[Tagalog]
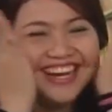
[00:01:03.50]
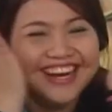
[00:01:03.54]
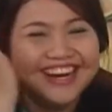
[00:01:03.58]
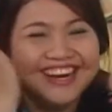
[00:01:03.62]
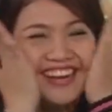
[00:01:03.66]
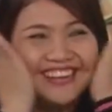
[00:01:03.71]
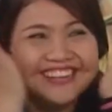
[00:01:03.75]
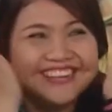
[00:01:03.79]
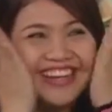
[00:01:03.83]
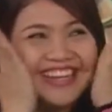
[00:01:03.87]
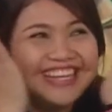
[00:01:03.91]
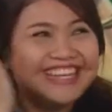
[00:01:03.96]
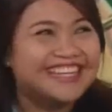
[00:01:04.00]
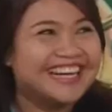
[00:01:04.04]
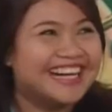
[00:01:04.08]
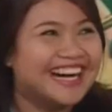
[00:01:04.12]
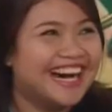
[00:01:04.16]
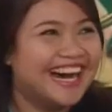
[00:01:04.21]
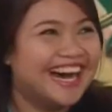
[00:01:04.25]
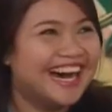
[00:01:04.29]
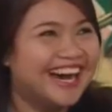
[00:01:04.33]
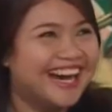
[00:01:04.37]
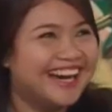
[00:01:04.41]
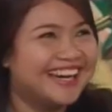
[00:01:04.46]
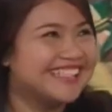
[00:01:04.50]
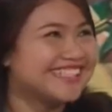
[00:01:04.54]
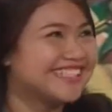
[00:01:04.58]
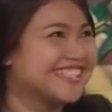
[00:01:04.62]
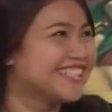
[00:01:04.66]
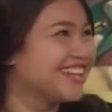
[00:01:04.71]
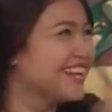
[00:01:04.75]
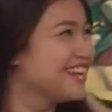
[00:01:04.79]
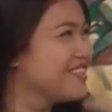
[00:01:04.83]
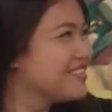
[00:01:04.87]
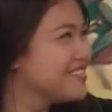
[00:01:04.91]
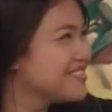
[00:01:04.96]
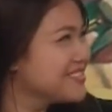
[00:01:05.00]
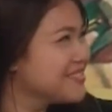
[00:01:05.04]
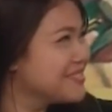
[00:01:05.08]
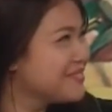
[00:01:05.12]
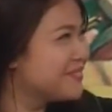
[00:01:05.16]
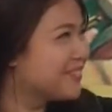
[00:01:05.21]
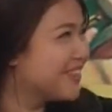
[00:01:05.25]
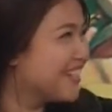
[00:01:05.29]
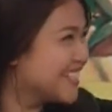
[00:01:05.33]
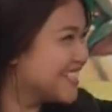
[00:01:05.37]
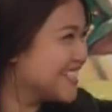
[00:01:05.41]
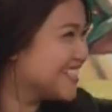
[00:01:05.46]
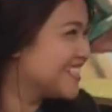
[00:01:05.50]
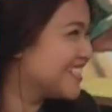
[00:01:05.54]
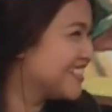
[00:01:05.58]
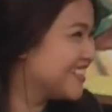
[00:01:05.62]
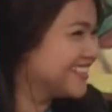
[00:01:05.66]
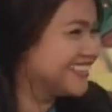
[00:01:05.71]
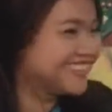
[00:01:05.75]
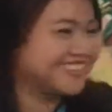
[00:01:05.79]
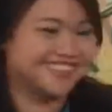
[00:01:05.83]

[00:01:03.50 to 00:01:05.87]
Oh my gosh! I'm so pressured.